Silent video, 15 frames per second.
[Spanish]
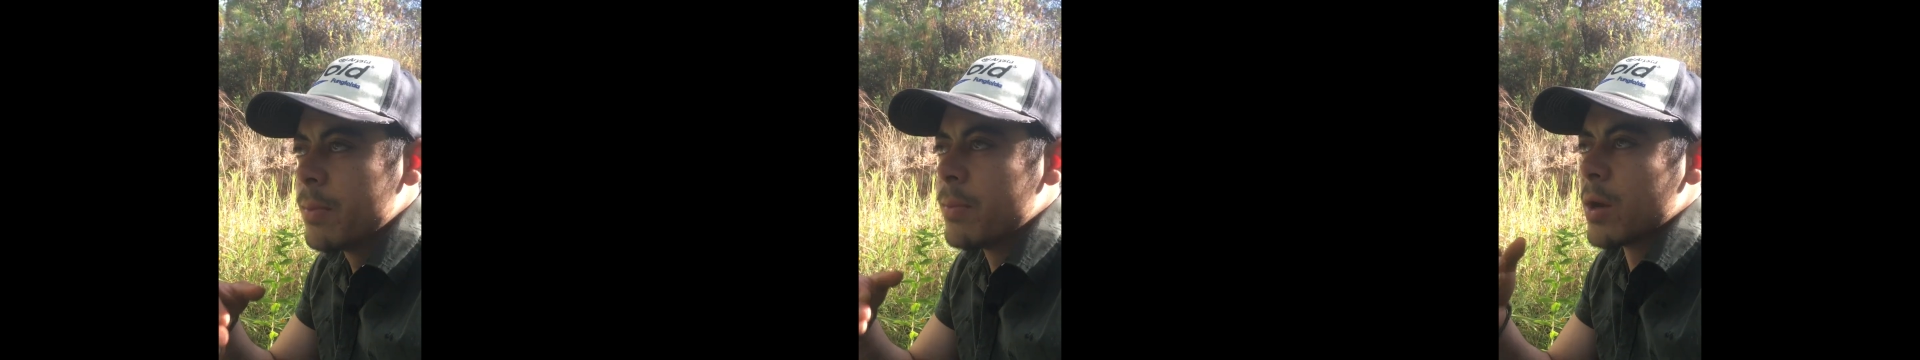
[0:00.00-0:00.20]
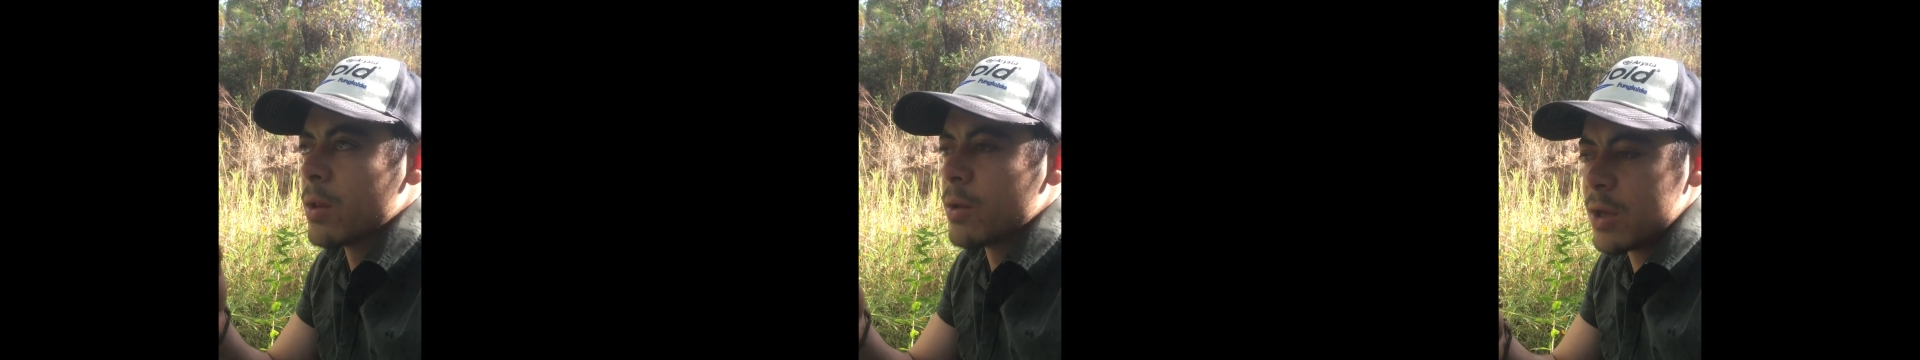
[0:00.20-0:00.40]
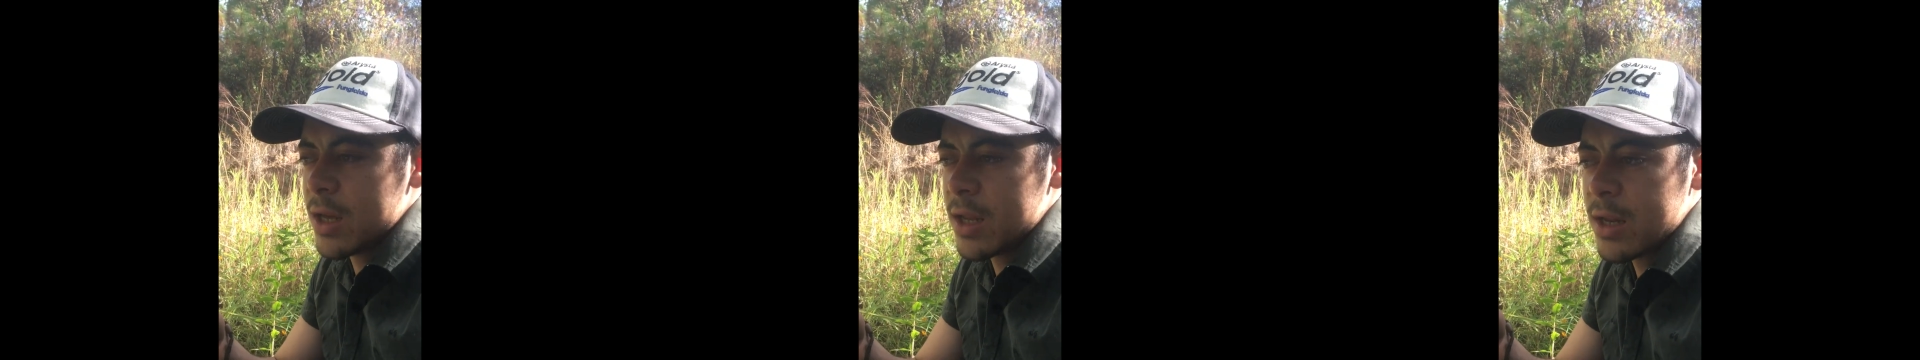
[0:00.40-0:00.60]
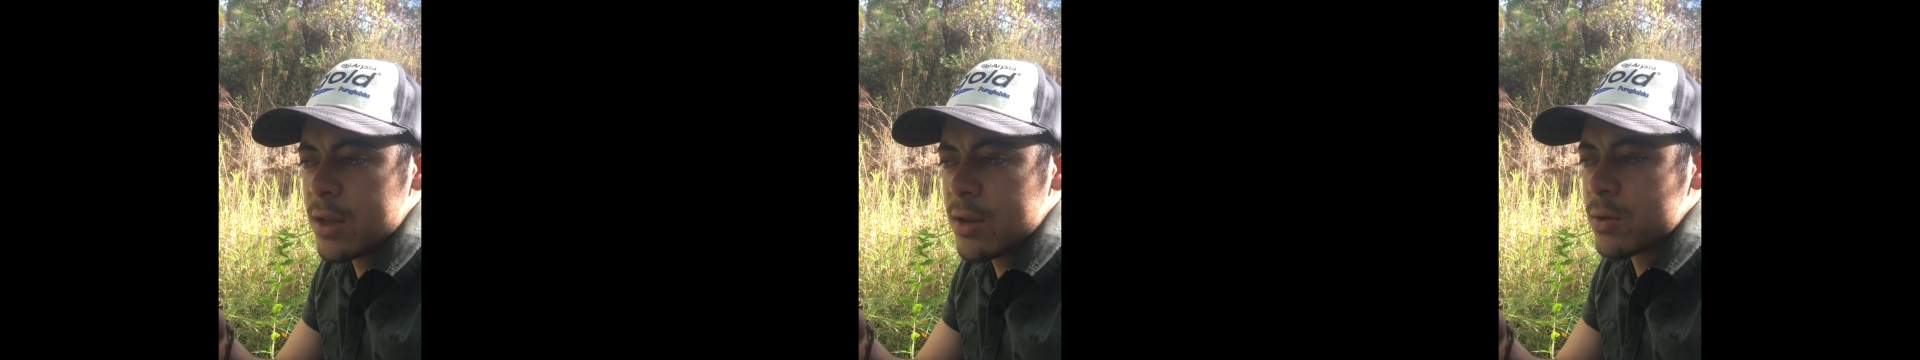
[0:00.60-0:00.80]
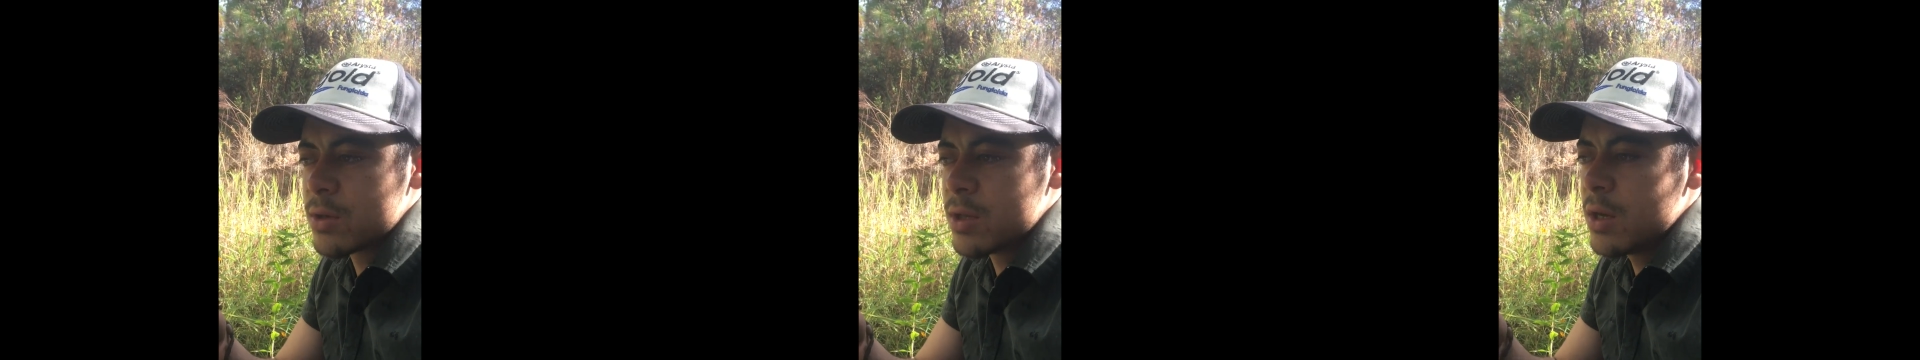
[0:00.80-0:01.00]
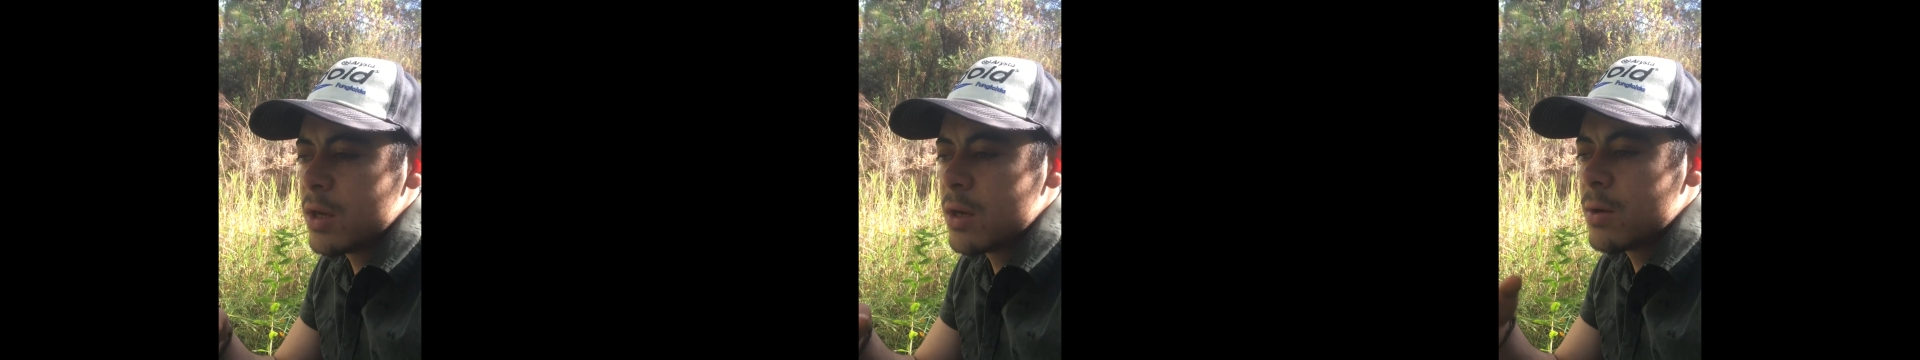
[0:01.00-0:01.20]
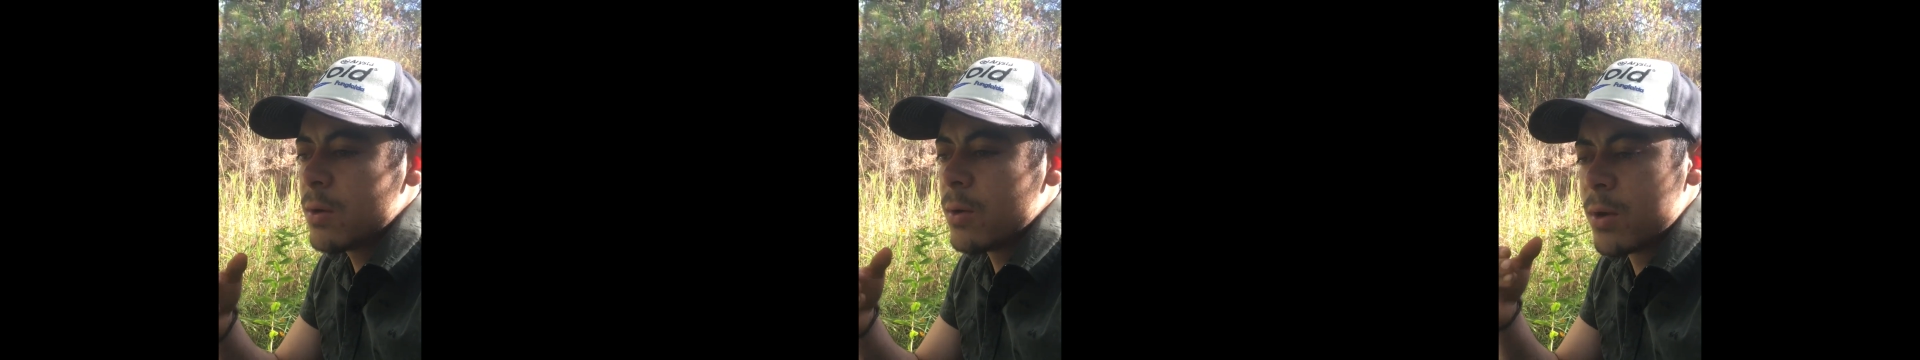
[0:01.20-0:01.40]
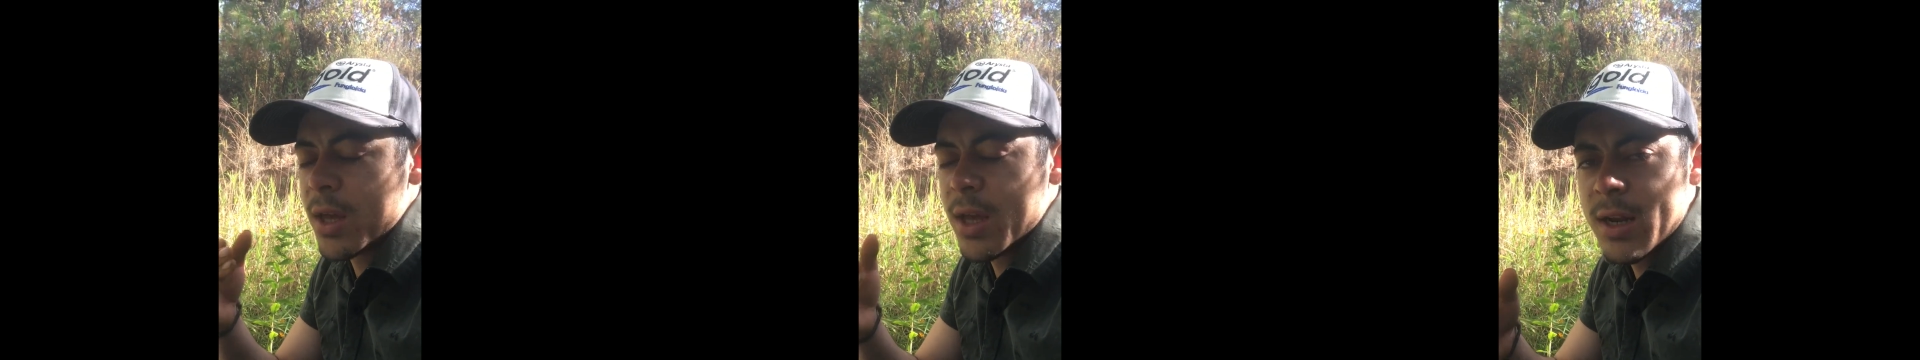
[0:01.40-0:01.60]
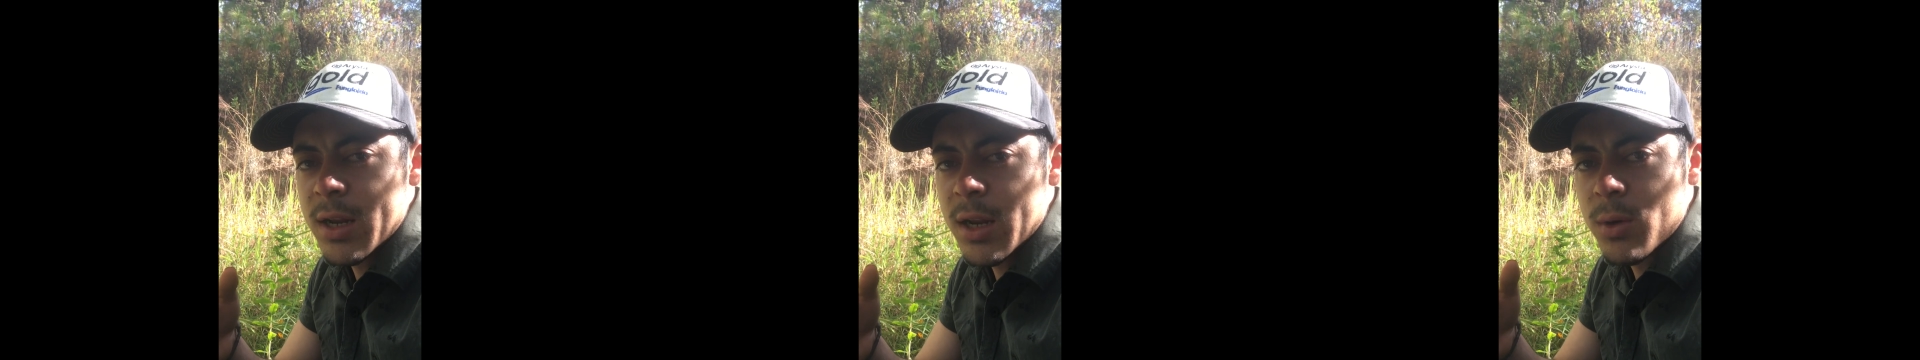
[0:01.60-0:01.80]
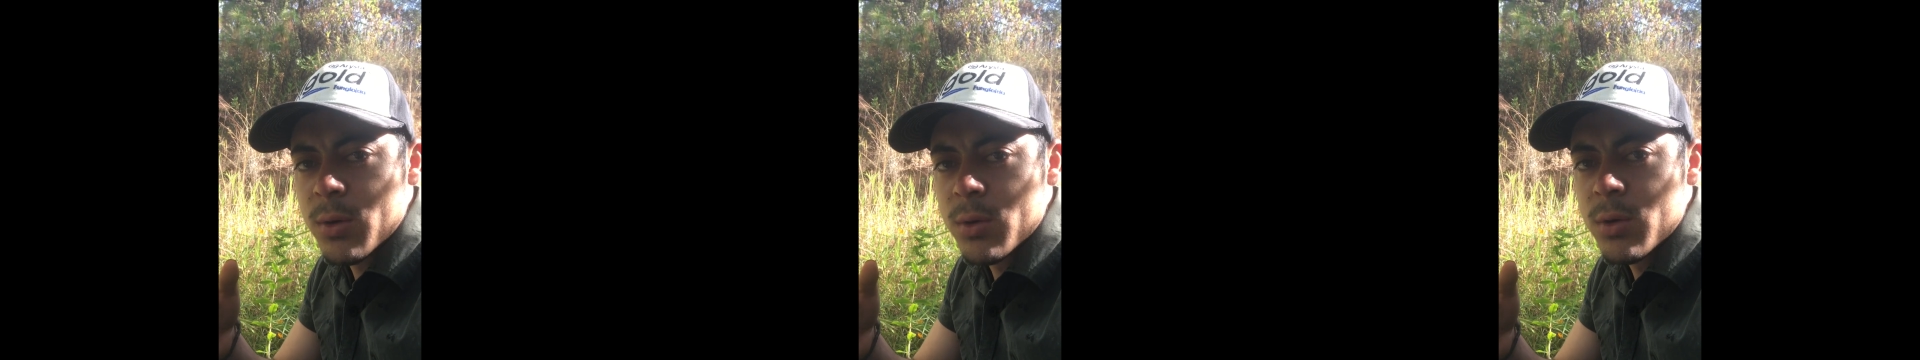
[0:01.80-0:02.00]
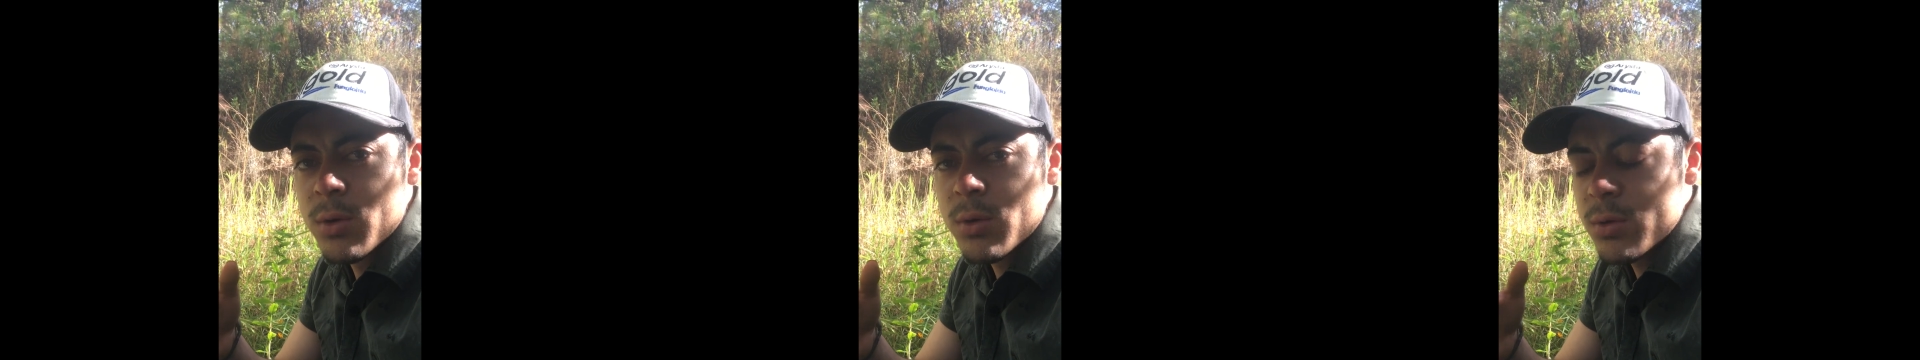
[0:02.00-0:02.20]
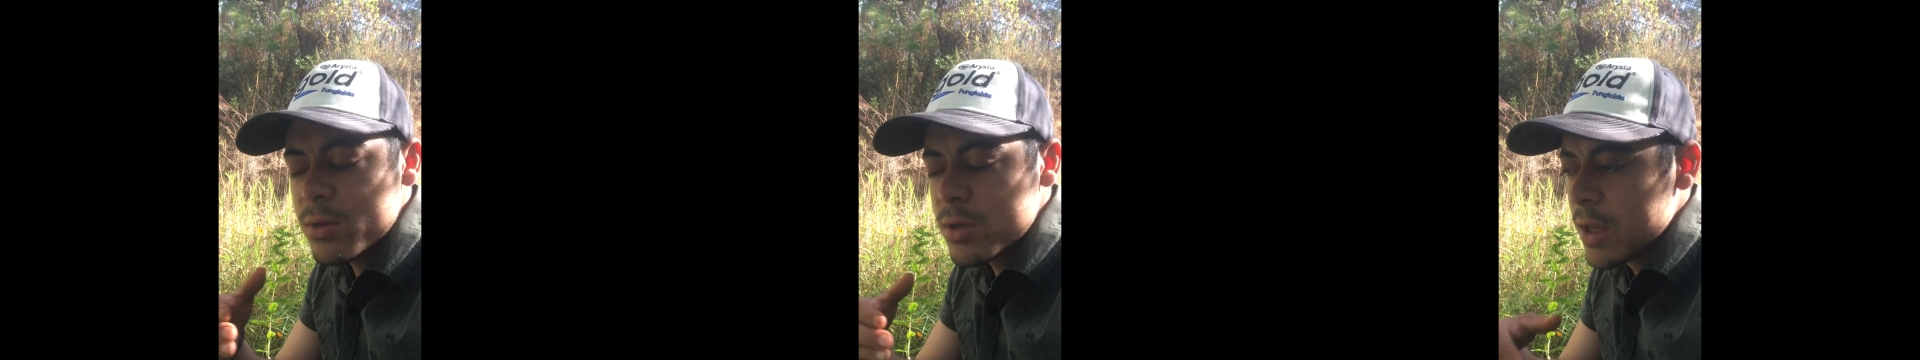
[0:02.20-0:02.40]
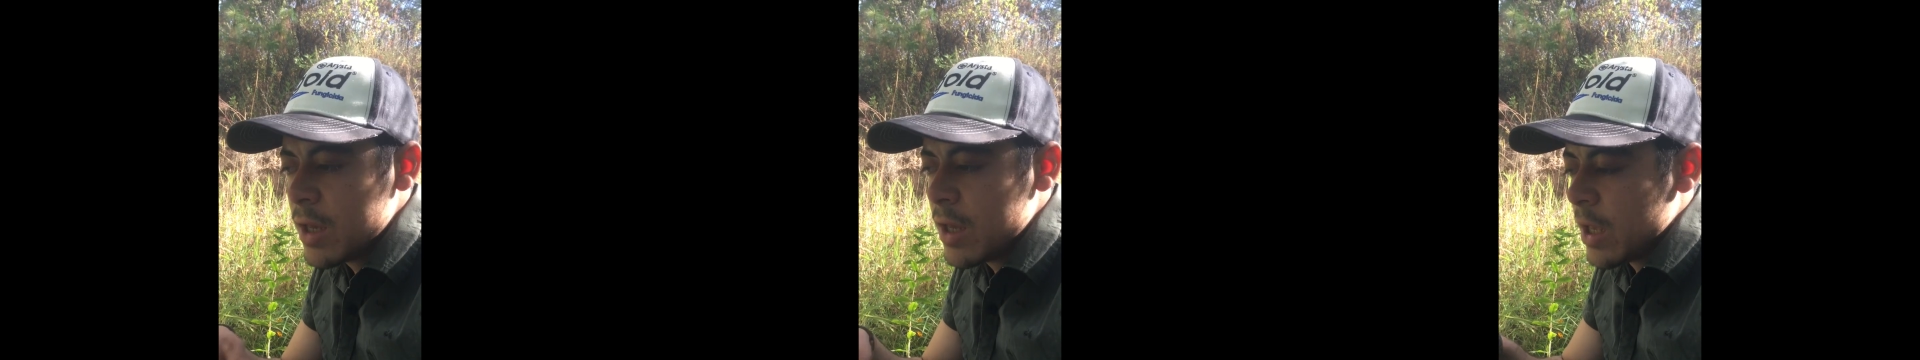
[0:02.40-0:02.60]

pues lo llenan de oxígeno, lo llenan de conductos